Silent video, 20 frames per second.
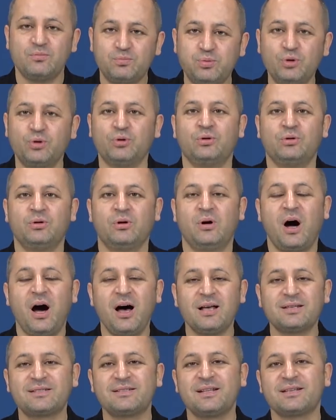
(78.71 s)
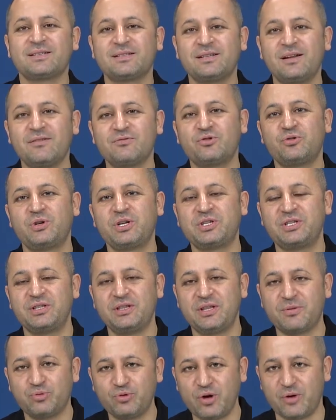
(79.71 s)
Bu aslında sınav
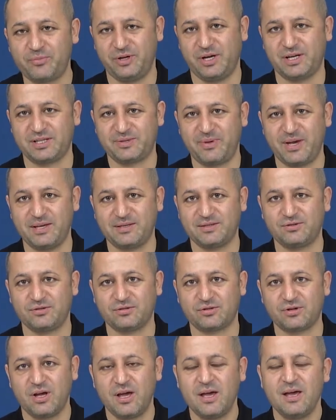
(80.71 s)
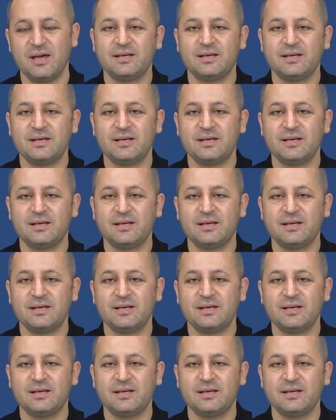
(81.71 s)
sürecinde buna biraz benziyor.